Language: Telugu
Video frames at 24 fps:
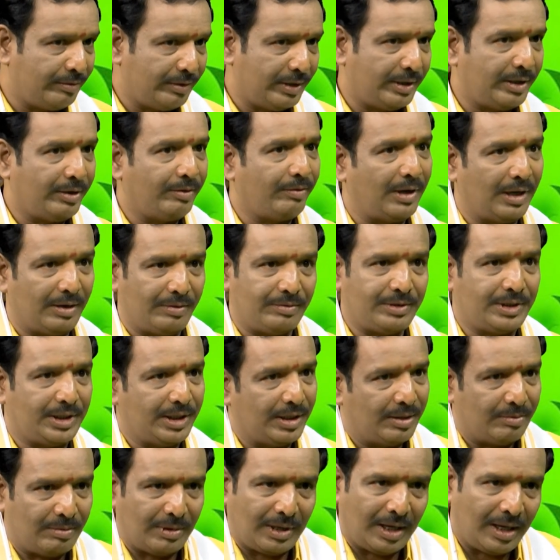వేరే వాళ్ళ
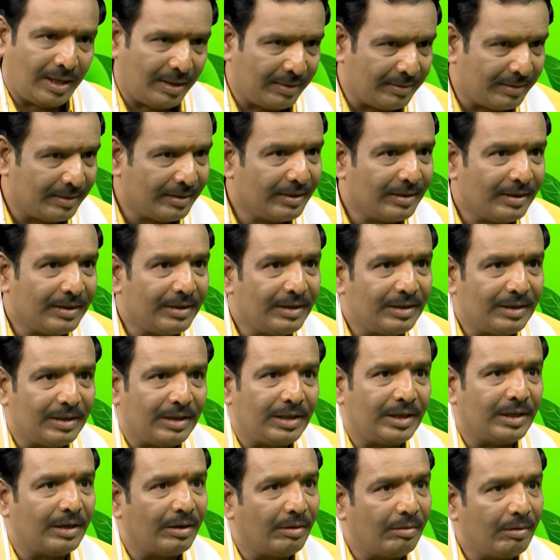విషయంలో
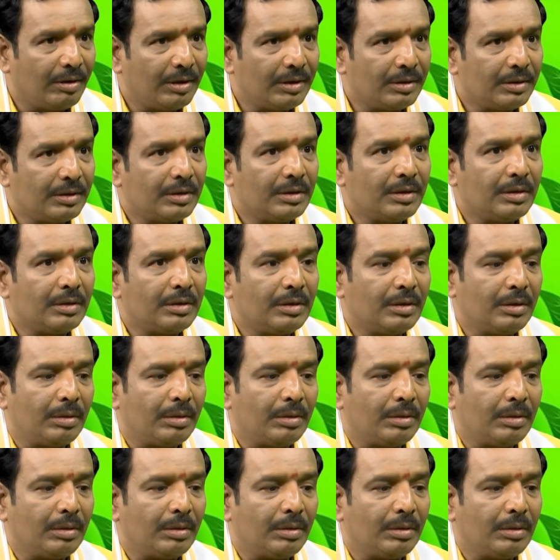విన్నావా hmm.